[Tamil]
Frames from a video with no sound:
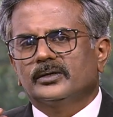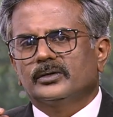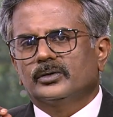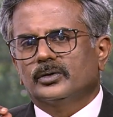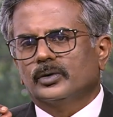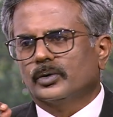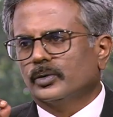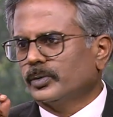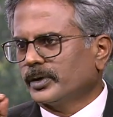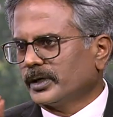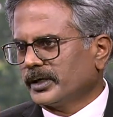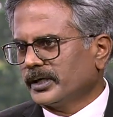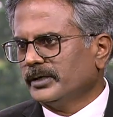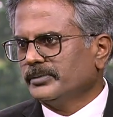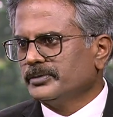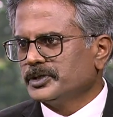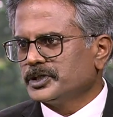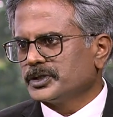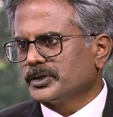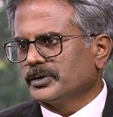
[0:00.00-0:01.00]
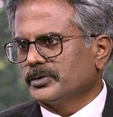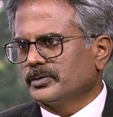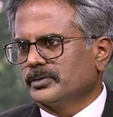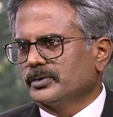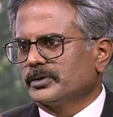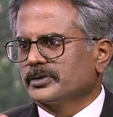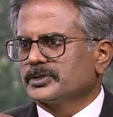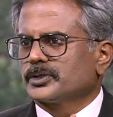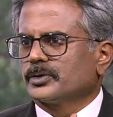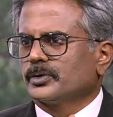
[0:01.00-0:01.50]
ஒவ்வொரு நிமிஷம்
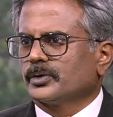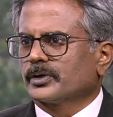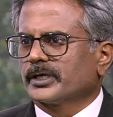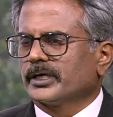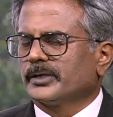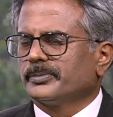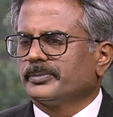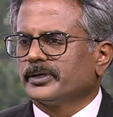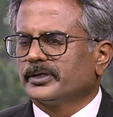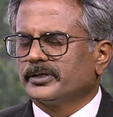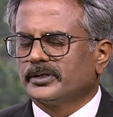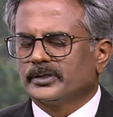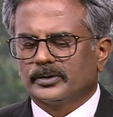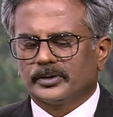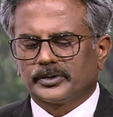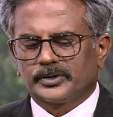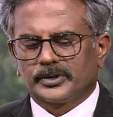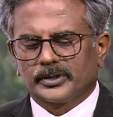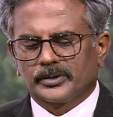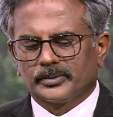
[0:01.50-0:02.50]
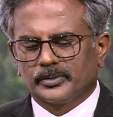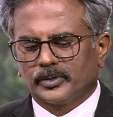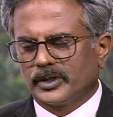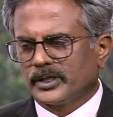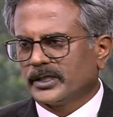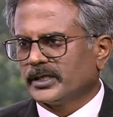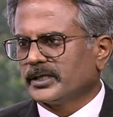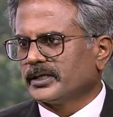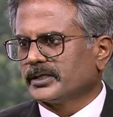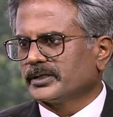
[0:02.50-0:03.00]
ஒரு ஸ்ட்ரோக் ஏற்படுது ஒருத்தருக்கு
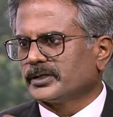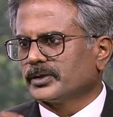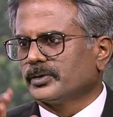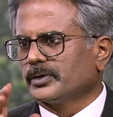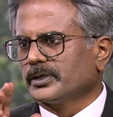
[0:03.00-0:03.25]
மூளையில் ரத்த